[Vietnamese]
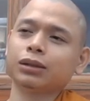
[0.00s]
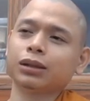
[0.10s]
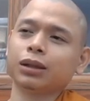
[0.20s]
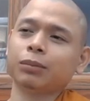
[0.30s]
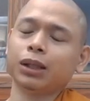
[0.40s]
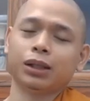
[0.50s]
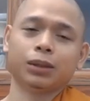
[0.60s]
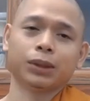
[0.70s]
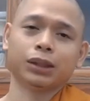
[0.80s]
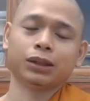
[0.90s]
cách đây mấy
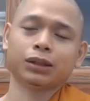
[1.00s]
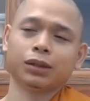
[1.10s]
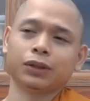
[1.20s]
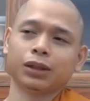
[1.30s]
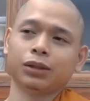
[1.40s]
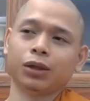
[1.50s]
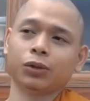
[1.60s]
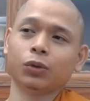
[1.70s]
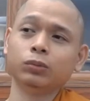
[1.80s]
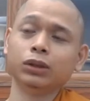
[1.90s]
hôm thôi các Phật tử họ
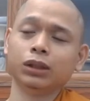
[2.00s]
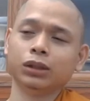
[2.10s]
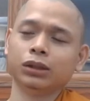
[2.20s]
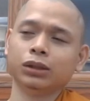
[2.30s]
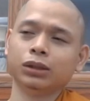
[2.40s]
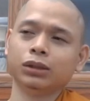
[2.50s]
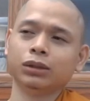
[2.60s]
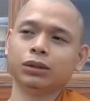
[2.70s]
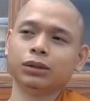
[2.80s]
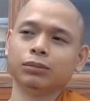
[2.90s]
cúng
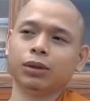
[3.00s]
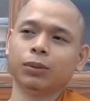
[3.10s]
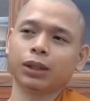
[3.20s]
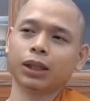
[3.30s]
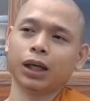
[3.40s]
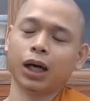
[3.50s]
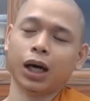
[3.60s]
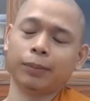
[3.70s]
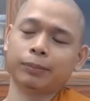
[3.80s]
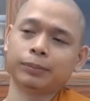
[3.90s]
dường một cái
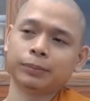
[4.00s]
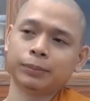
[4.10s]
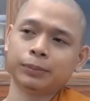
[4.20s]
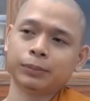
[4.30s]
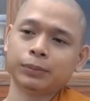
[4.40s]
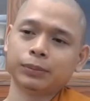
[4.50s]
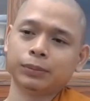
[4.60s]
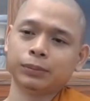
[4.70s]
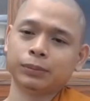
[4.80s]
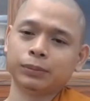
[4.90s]
hộp
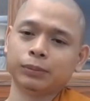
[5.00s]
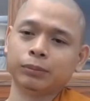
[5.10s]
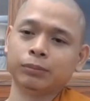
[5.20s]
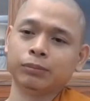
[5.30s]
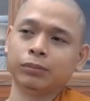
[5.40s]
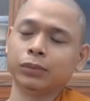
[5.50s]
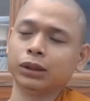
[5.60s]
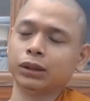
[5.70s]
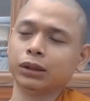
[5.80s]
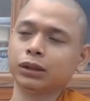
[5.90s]
um,
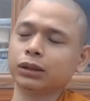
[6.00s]
gì